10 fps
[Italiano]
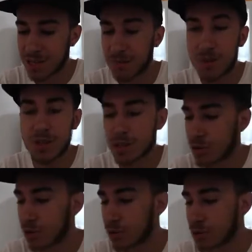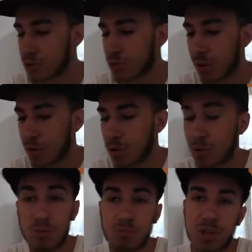definizione, in questo nuovo è
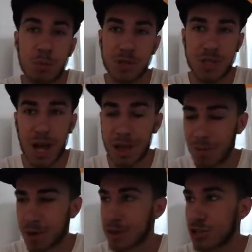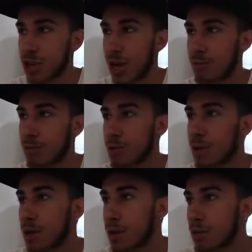un tipo cyber, diciamo.
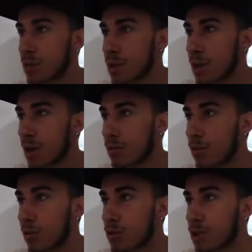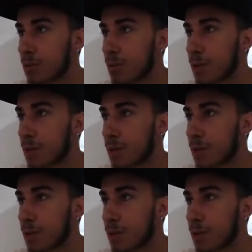Quindi è un nuovo tipo